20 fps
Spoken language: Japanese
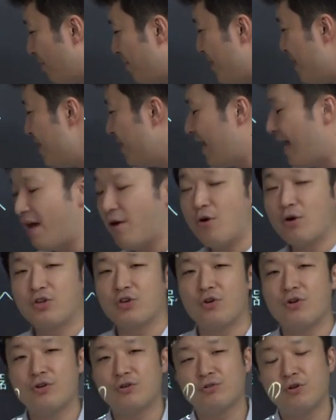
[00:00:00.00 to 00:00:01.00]
は ピーケーオー
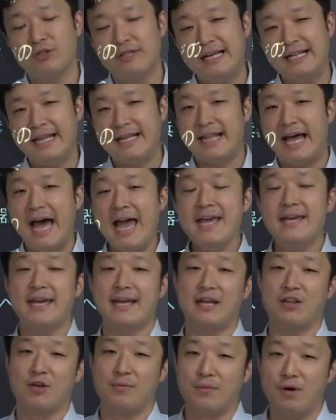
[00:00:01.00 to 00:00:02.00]
協力法できてない
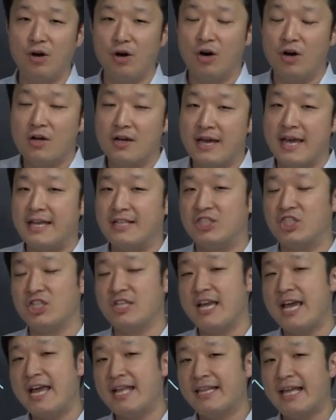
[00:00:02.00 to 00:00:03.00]
けれども、えー、自
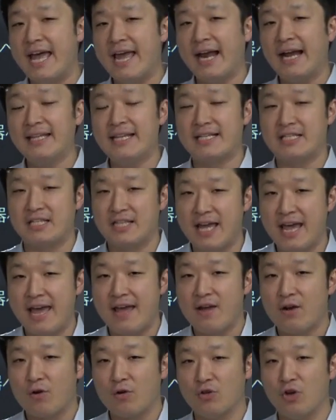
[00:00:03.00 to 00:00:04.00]
衛隊がです
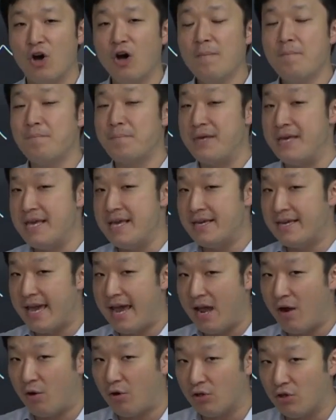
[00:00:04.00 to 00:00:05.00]
ねこの
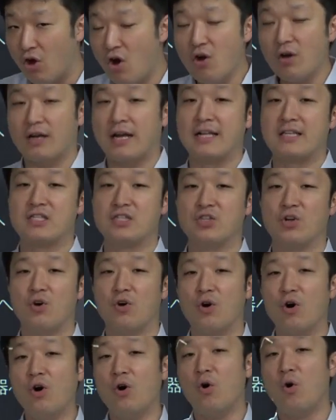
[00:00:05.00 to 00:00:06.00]
ピーケーオー の活動
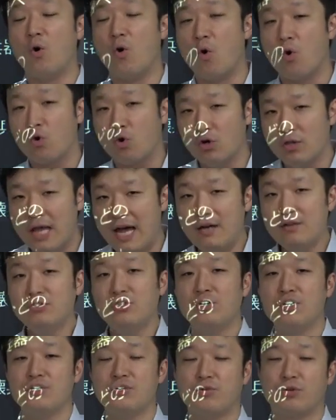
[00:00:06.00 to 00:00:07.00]
を行う
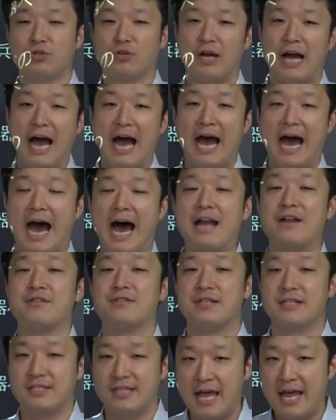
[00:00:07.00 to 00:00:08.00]
ということがある
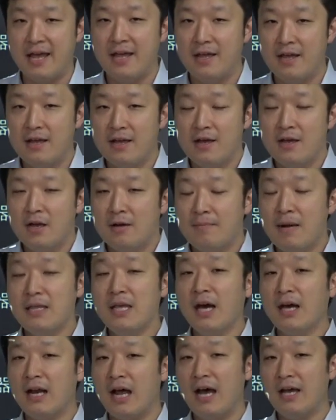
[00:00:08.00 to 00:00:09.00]
んですね。まあ、
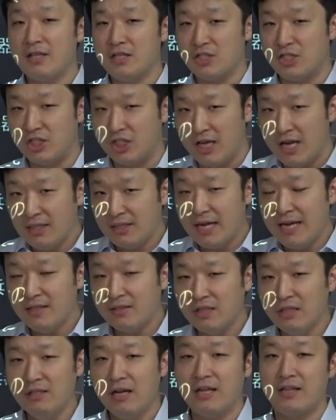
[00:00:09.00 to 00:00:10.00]
だから自衛隊っ
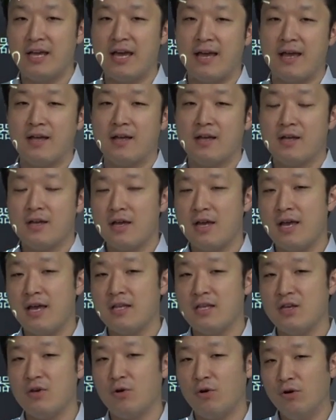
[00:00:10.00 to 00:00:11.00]
ていうのはね、
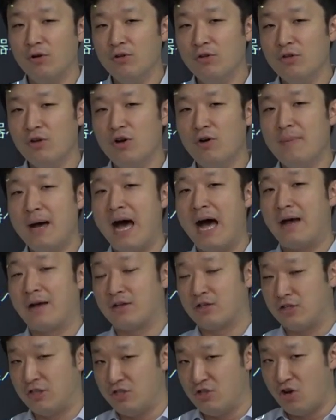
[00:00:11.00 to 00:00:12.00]
えー、日本のまあ
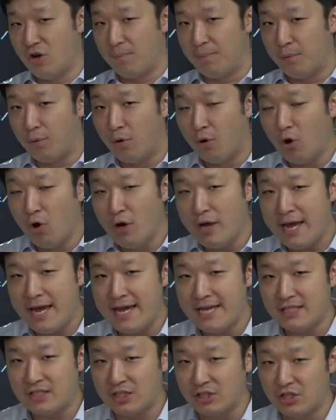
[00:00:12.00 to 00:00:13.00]
国を防
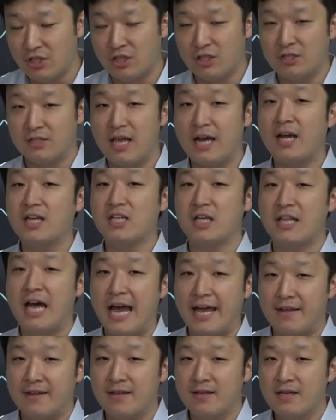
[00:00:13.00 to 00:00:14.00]
衛するだけじゃ
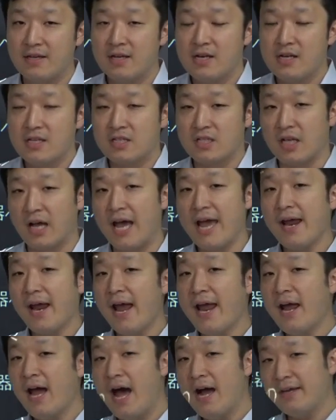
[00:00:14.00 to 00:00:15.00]
ない、災
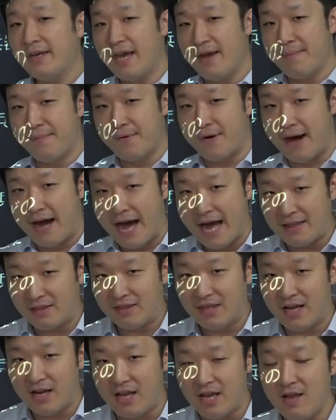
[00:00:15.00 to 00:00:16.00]
害派遣もあっ
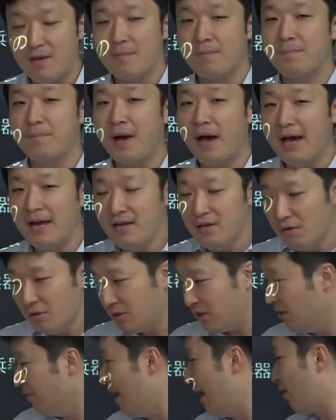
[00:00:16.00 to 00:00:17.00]
たり、場合によっ
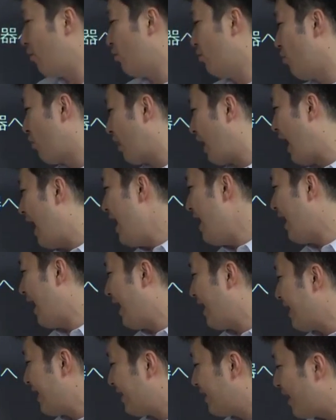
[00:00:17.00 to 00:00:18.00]
てはこの海
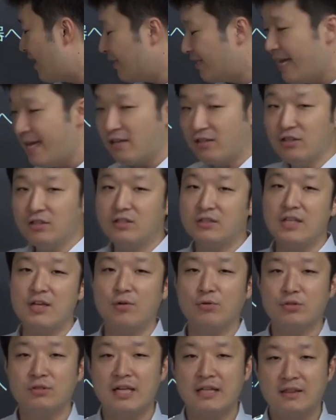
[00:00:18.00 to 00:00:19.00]
外に出ていくってい
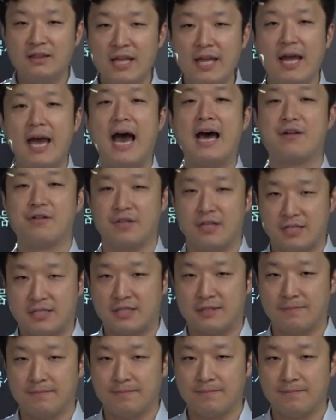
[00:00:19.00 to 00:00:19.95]
うことだってあるんです。